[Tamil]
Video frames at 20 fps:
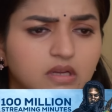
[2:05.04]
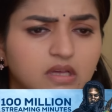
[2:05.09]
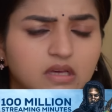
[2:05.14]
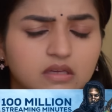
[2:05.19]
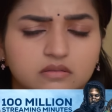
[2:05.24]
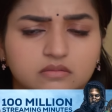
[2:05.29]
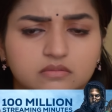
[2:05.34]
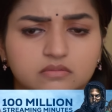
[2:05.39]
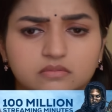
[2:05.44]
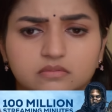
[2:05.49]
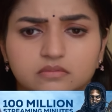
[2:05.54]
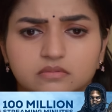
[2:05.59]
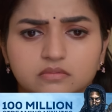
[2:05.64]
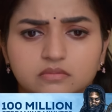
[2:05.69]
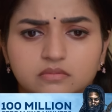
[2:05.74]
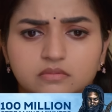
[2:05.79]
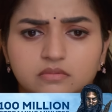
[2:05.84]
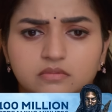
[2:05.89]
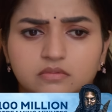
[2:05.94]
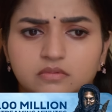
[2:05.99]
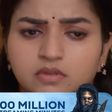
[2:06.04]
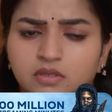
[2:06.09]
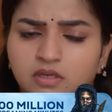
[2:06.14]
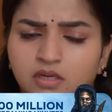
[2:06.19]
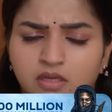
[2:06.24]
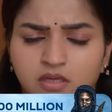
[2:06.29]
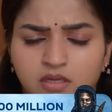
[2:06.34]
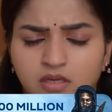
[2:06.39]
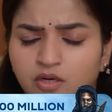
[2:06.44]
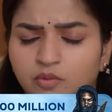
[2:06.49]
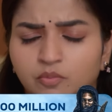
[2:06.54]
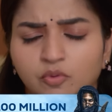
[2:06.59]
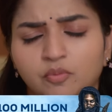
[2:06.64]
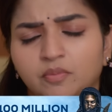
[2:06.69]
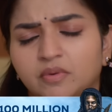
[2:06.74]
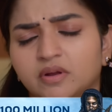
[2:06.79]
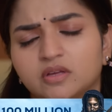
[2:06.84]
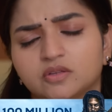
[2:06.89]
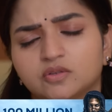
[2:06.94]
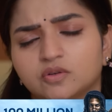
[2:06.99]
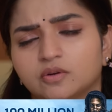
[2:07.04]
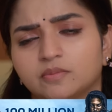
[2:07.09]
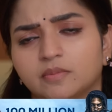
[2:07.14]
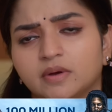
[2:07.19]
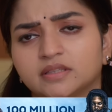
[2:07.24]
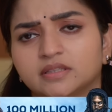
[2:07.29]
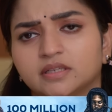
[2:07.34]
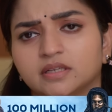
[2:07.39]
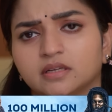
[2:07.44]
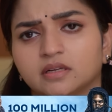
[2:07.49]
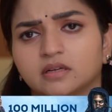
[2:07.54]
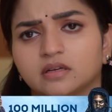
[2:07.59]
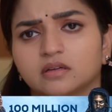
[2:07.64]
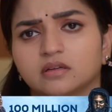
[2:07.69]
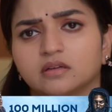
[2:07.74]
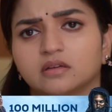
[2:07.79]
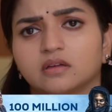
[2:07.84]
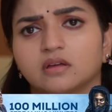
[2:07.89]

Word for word: இல்ல எனக்கு என்னமோ மனசு ஒரு மாதிரி